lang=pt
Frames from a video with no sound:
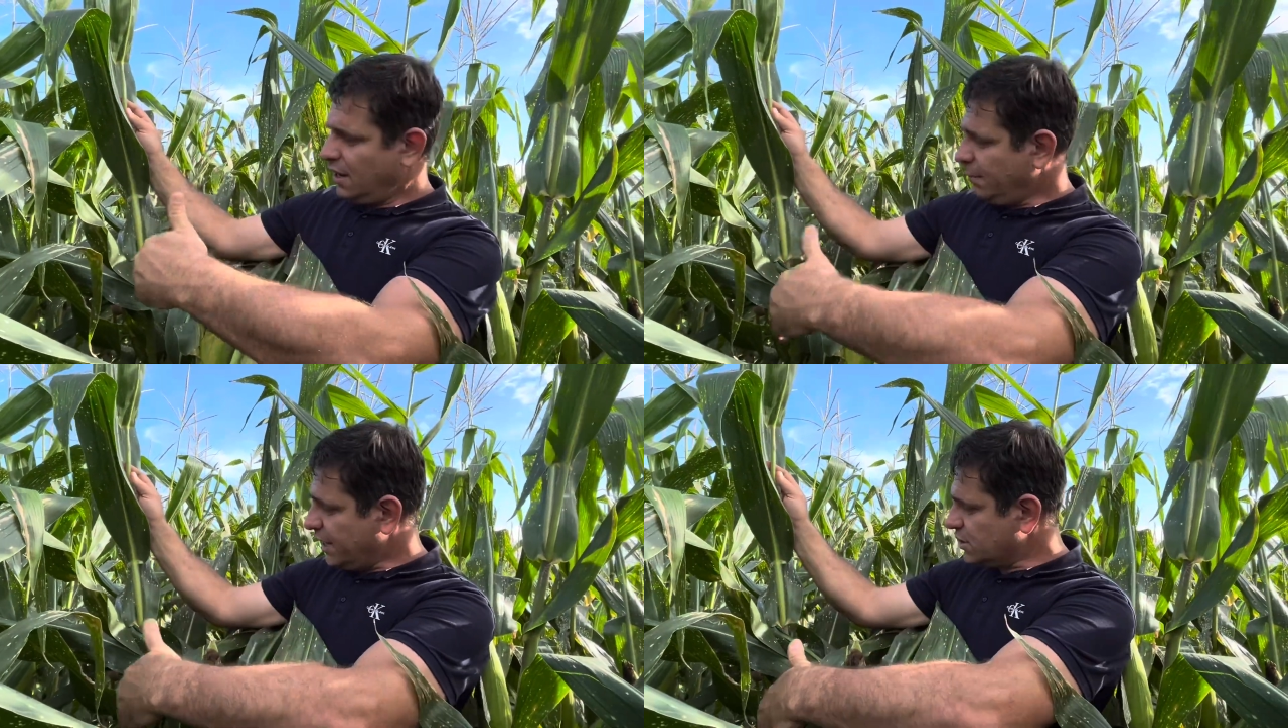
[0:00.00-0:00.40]

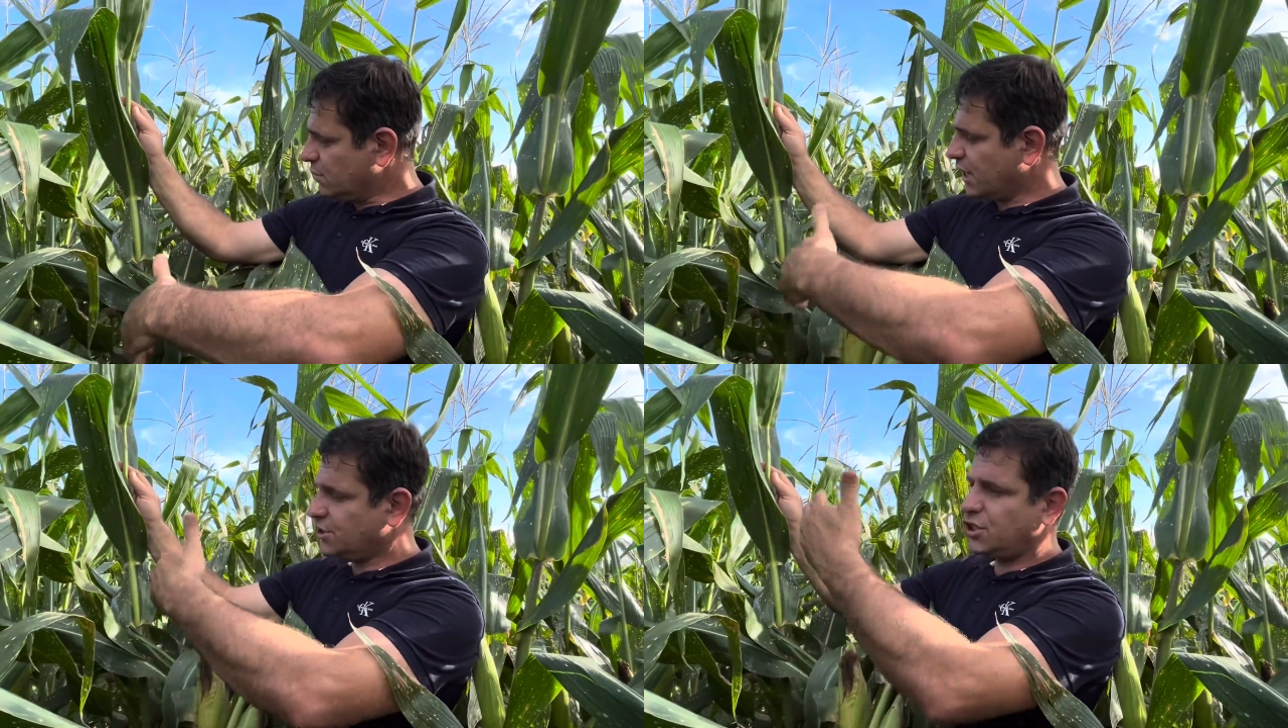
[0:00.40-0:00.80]

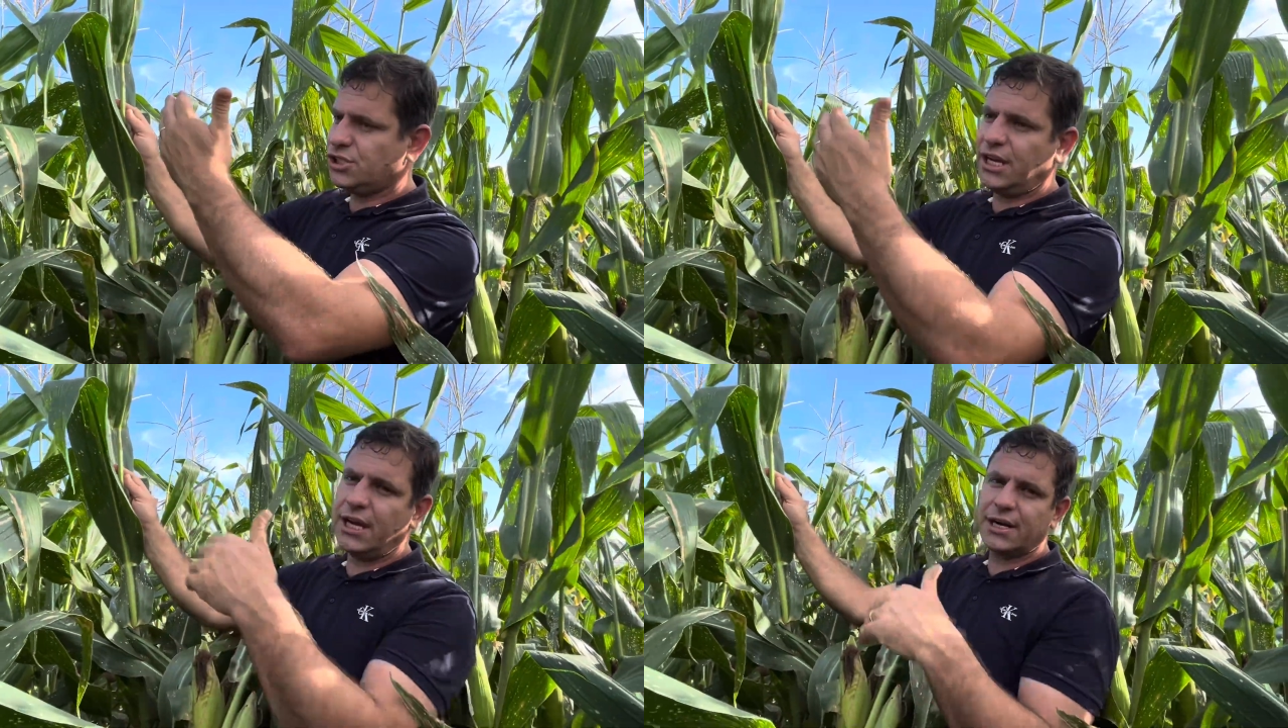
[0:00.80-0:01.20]
mesmo que a gente
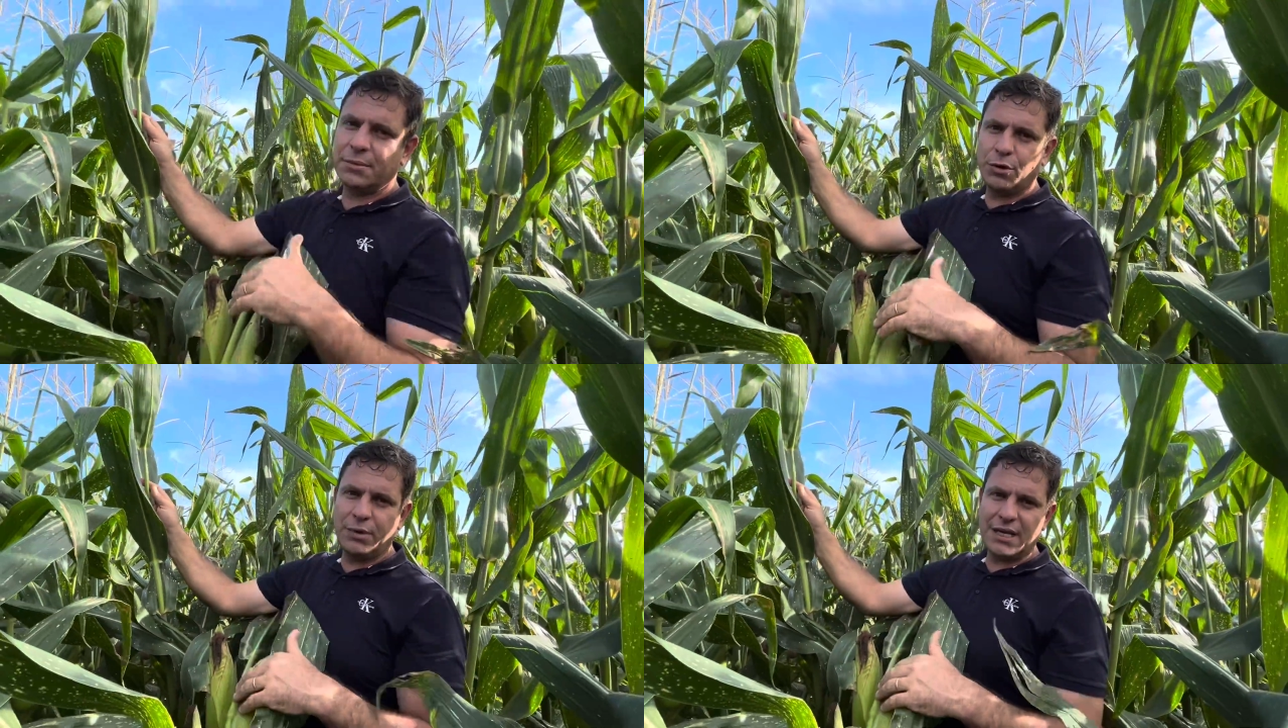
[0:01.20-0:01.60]
tenha
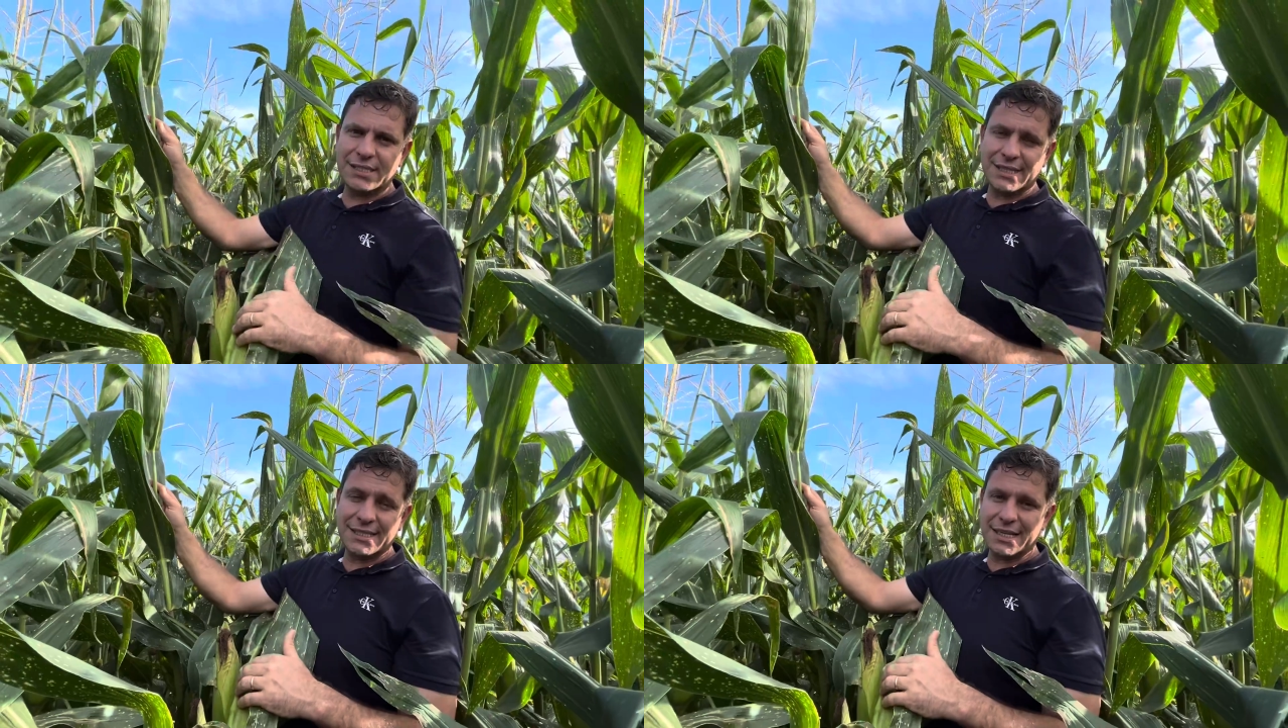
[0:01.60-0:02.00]

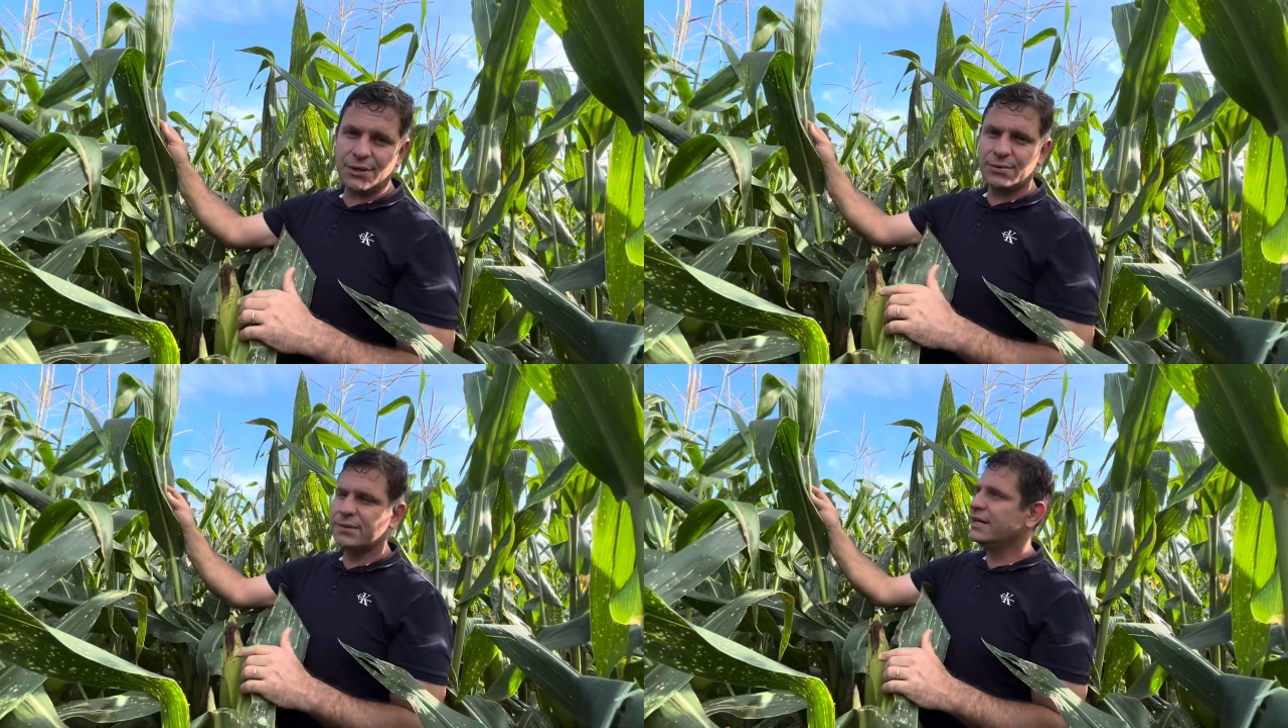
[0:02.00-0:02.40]
remobilização,